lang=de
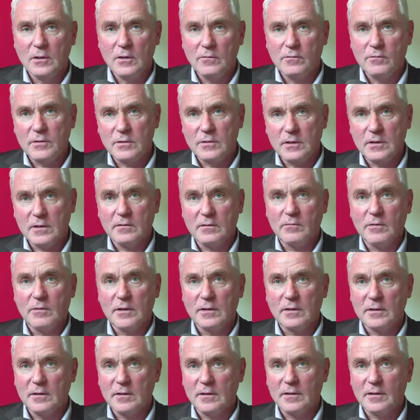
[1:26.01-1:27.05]
Verträge
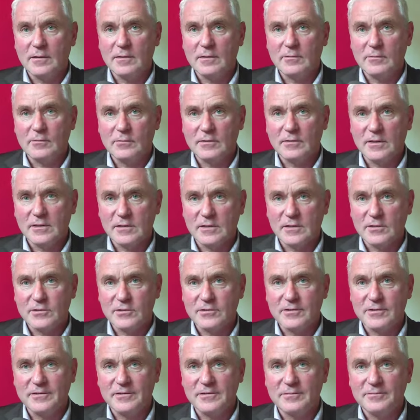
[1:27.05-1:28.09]
werden gerade
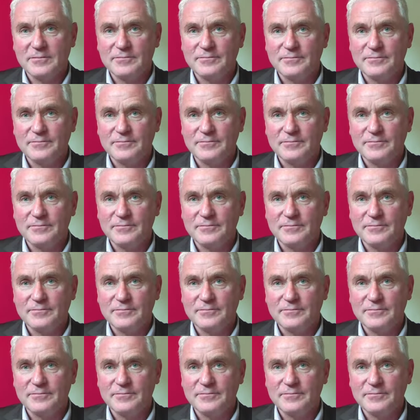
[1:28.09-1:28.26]
unterzeichnet.